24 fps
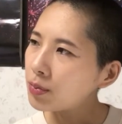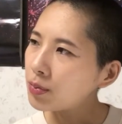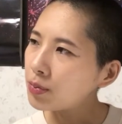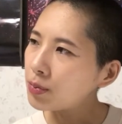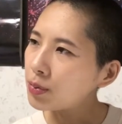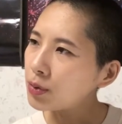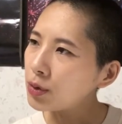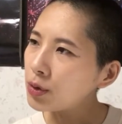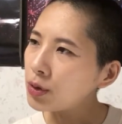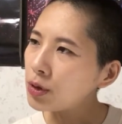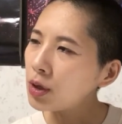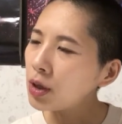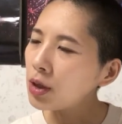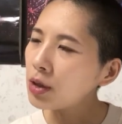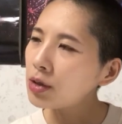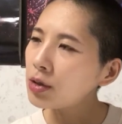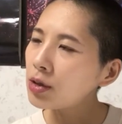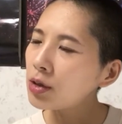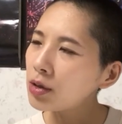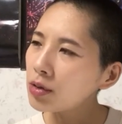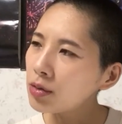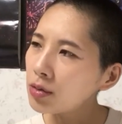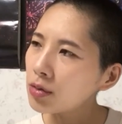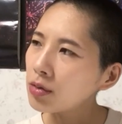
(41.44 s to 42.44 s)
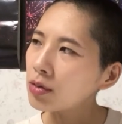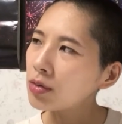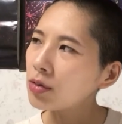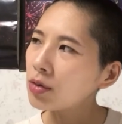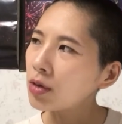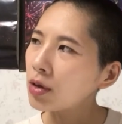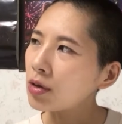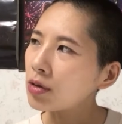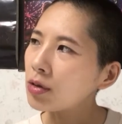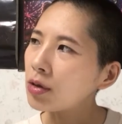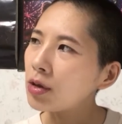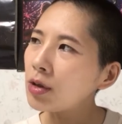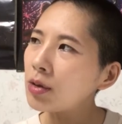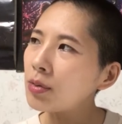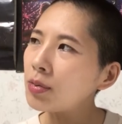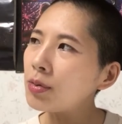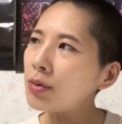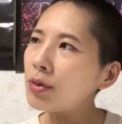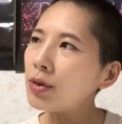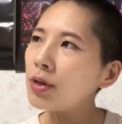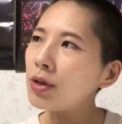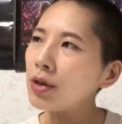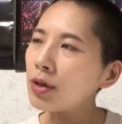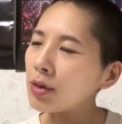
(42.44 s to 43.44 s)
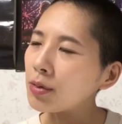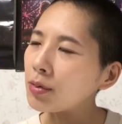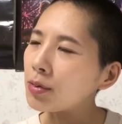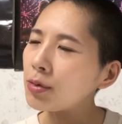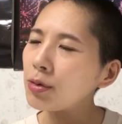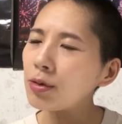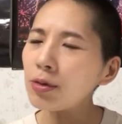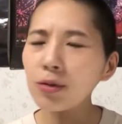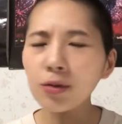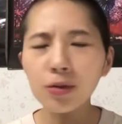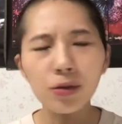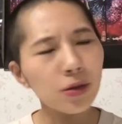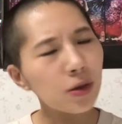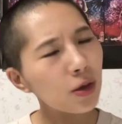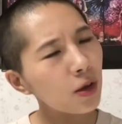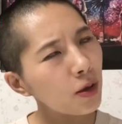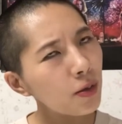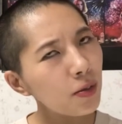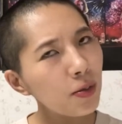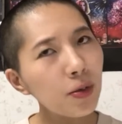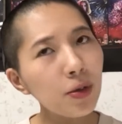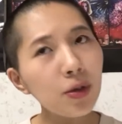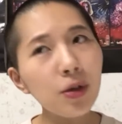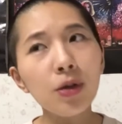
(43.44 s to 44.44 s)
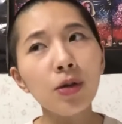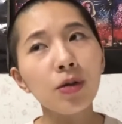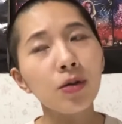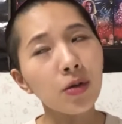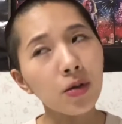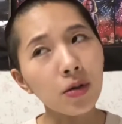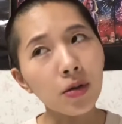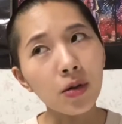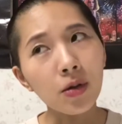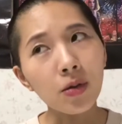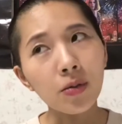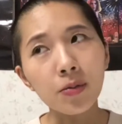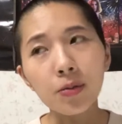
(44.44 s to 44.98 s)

ブイエイチエス か ディーブイディー、ディーブイディー かな ?